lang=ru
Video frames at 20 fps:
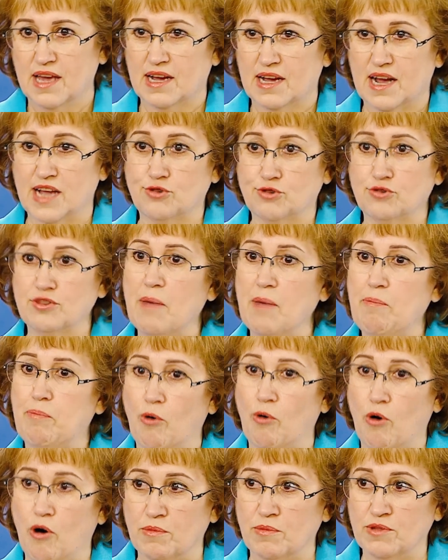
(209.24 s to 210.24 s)
Хочу
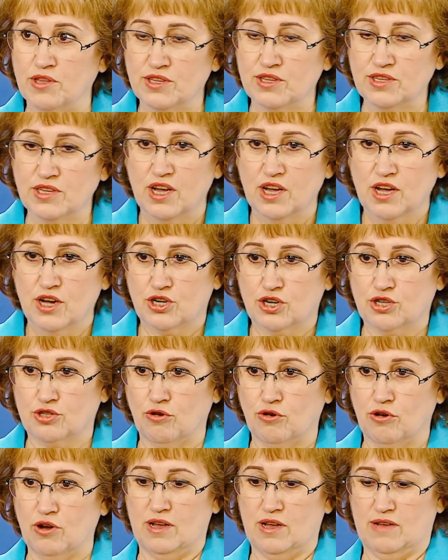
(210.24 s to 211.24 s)
напомнить,
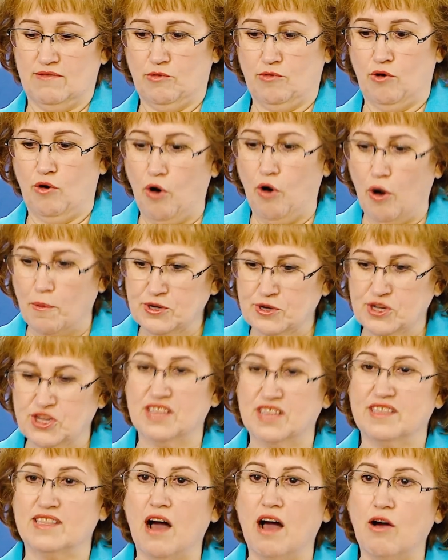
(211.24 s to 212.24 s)
что
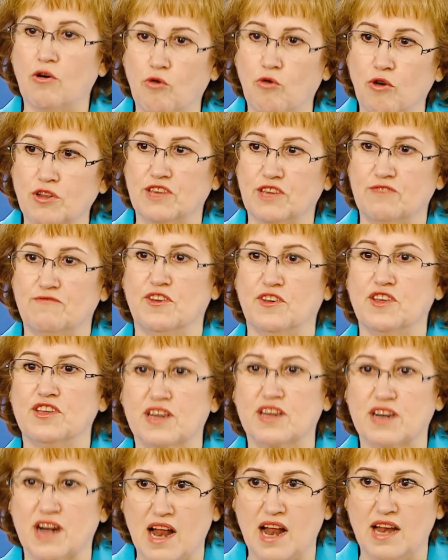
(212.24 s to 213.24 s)
общие доходы
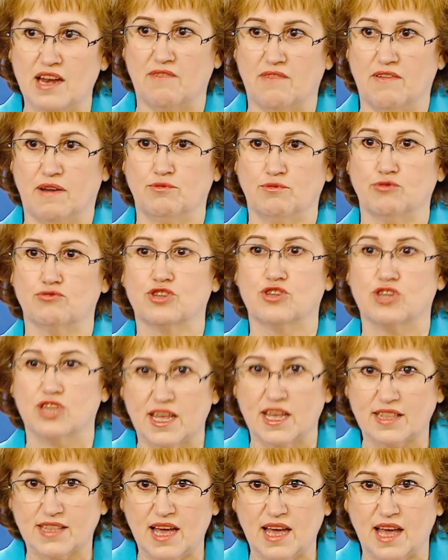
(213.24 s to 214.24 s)
федерального
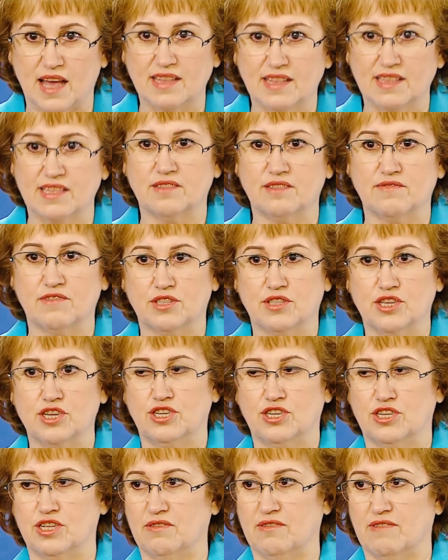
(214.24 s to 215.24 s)
бюджета на
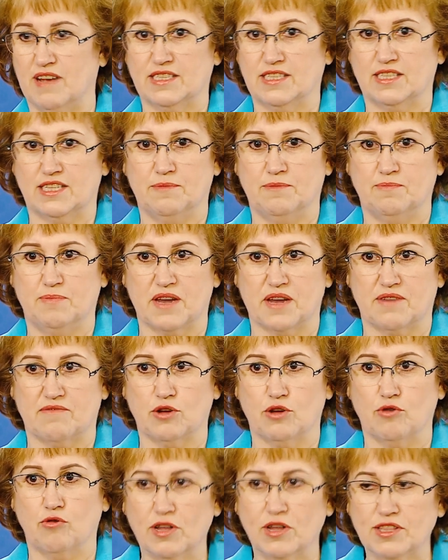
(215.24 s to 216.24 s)

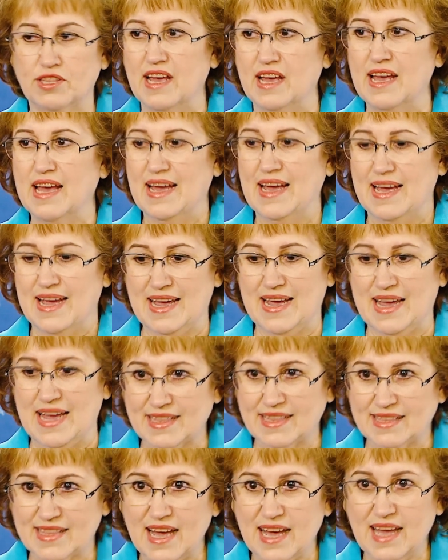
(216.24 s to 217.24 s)
2021 год
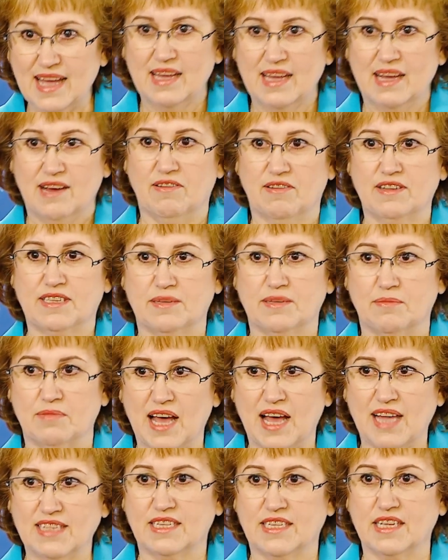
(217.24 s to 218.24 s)
это
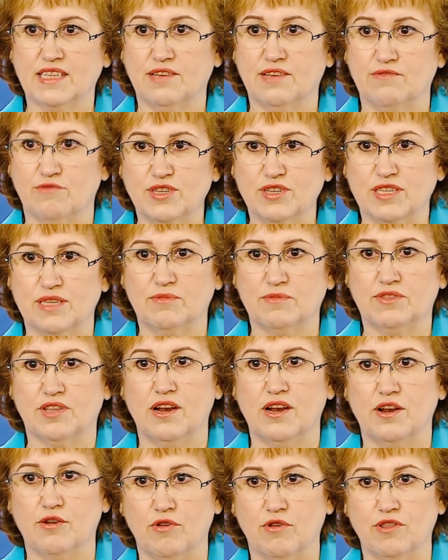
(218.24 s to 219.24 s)
18,8
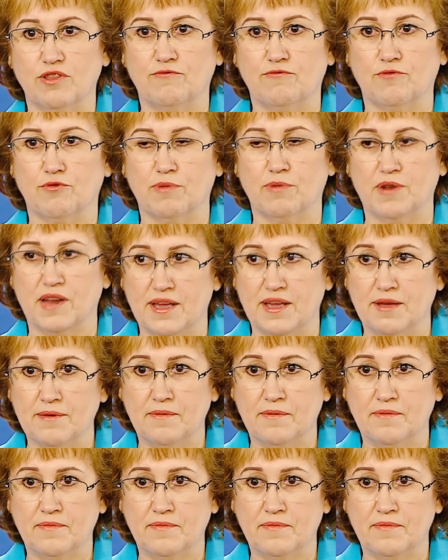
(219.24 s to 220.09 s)
триллионов рублей.